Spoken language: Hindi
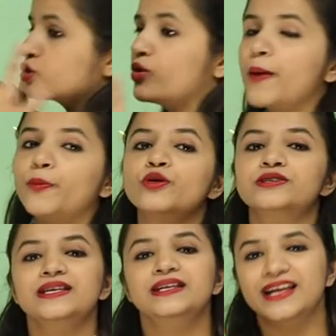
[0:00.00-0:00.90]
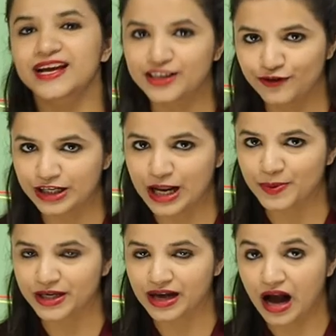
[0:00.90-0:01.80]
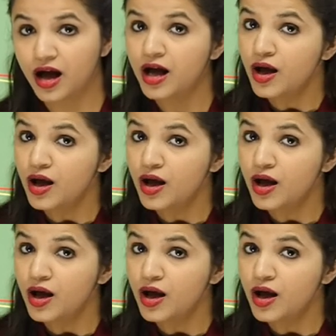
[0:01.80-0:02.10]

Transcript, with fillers: तो आपको इसे नेगेटिव लेना पड़ेगा